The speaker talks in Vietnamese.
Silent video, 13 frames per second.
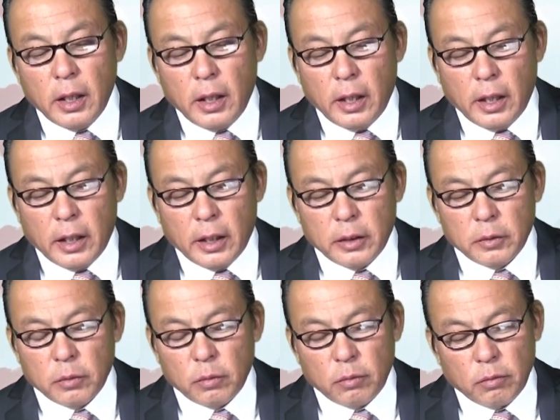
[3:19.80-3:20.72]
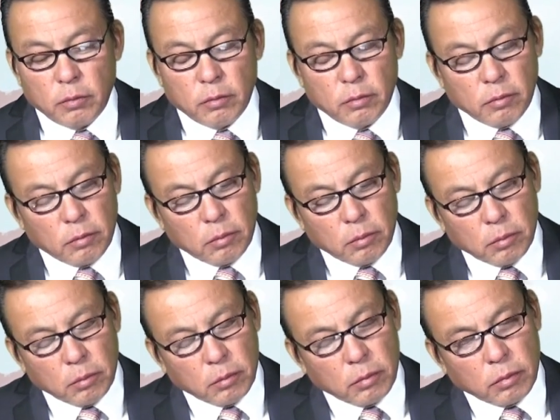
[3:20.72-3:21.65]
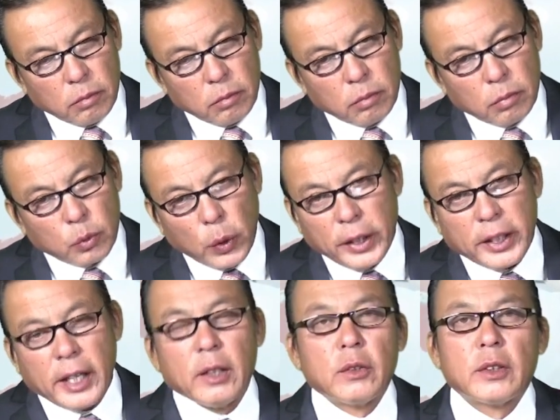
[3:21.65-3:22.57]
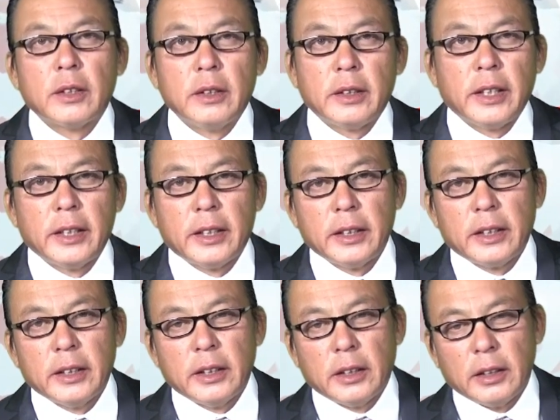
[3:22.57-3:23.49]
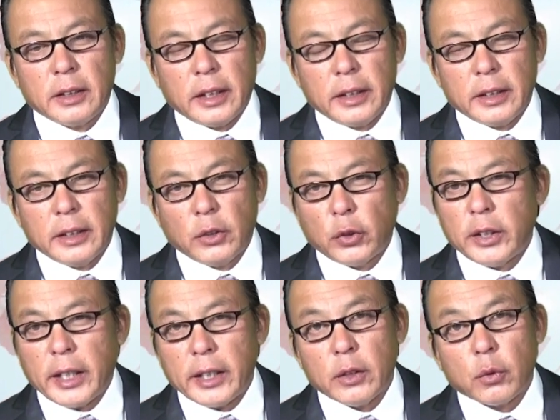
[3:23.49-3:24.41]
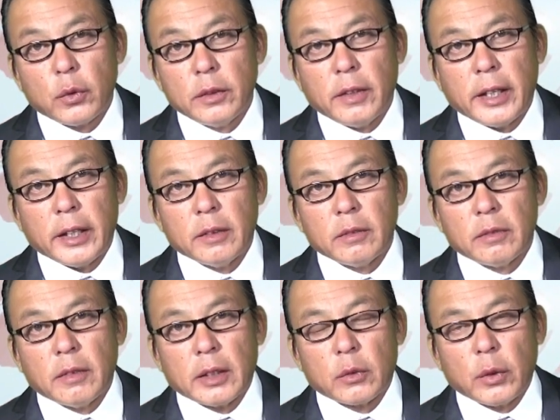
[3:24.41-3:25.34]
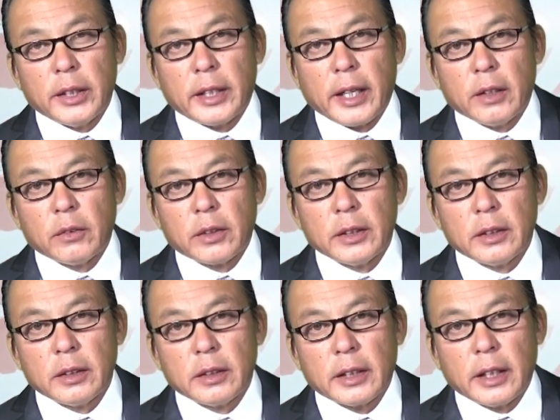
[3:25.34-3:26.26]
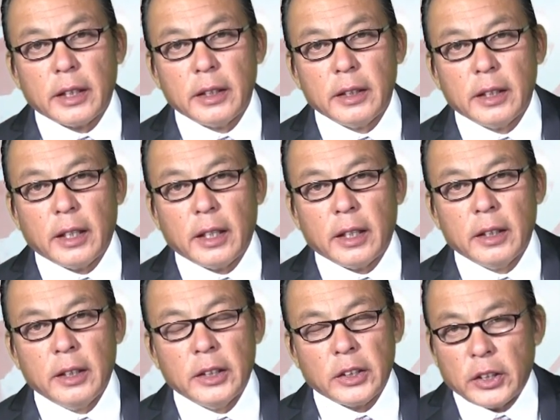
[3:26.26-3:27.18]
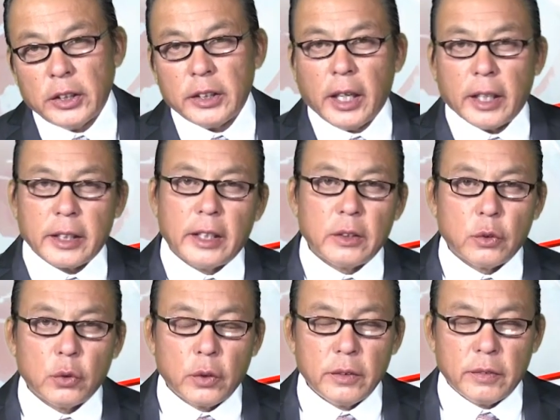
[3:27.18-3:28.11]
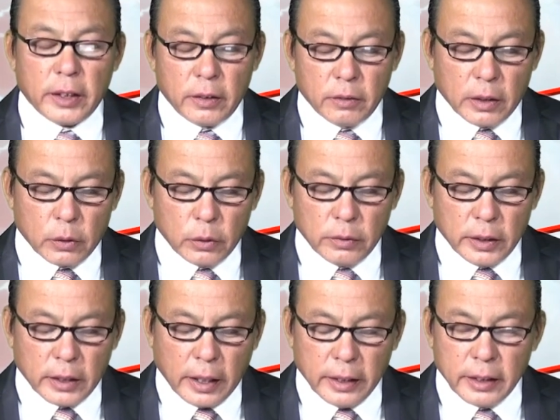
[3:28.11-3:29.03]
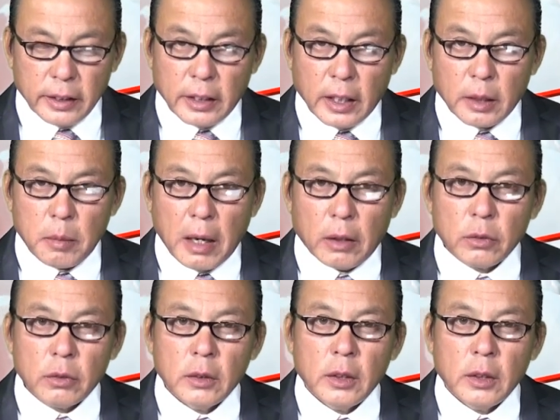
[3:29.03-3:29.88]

uh, tùy theo cái cái cái cái cái cái suy nghĩ của quý vị mà tùy theo cái cái uh, sự nhận định của quý vị và quý vị thấy cái tờ báo